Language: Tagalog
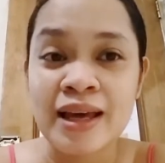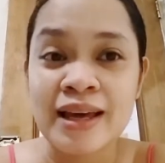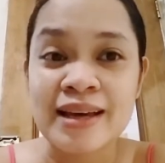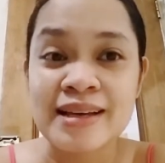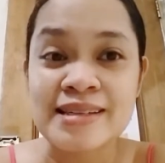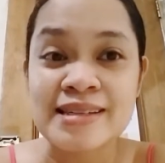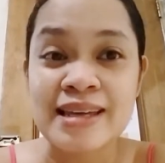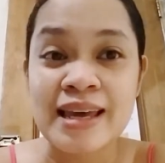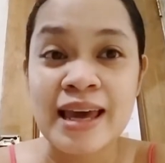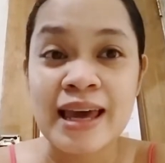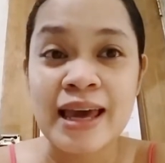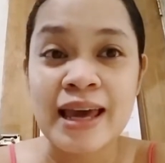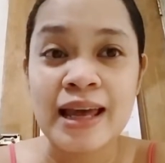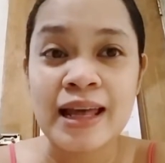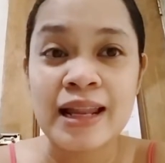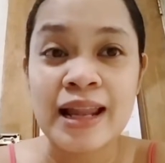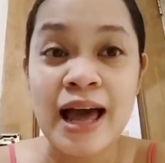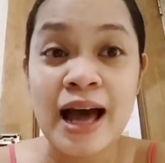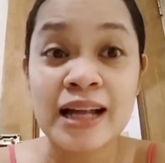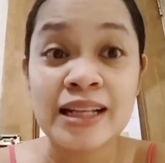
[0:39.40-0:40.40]

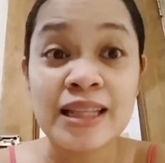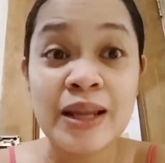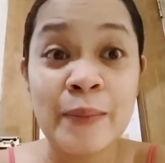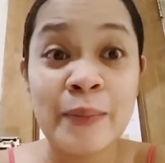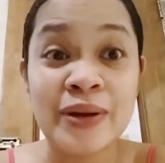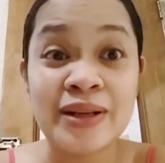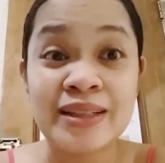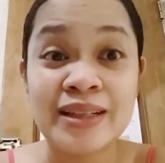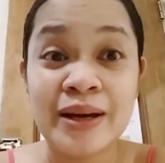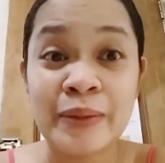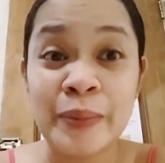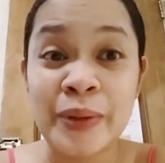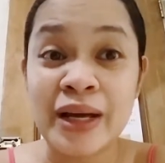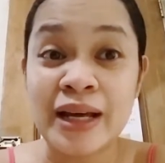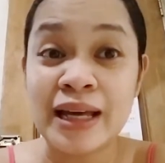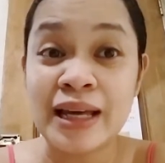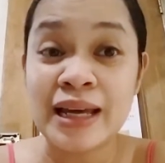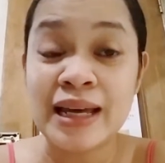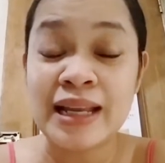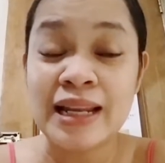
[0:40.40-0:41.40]
Kasi lahat naman ng
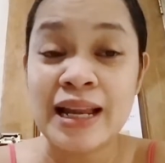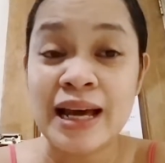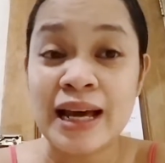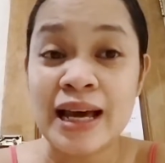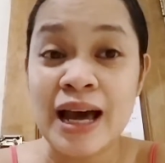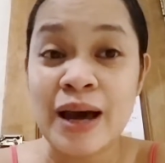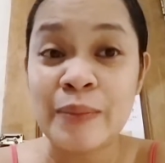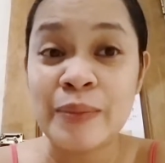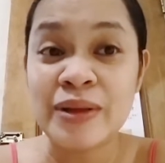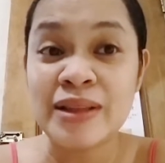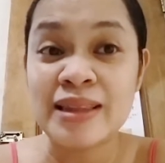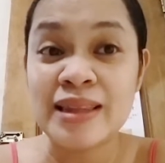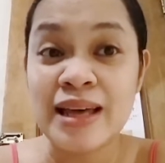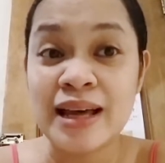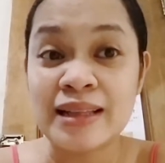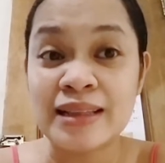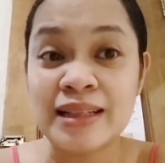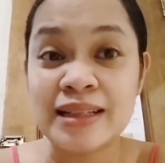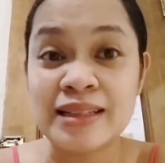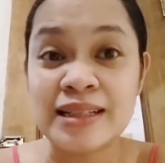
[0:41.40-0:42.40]
mga ginagamit
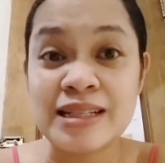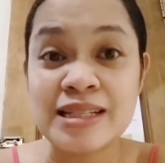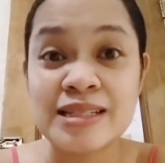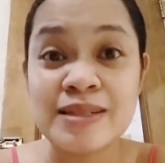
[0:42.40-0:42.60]
natin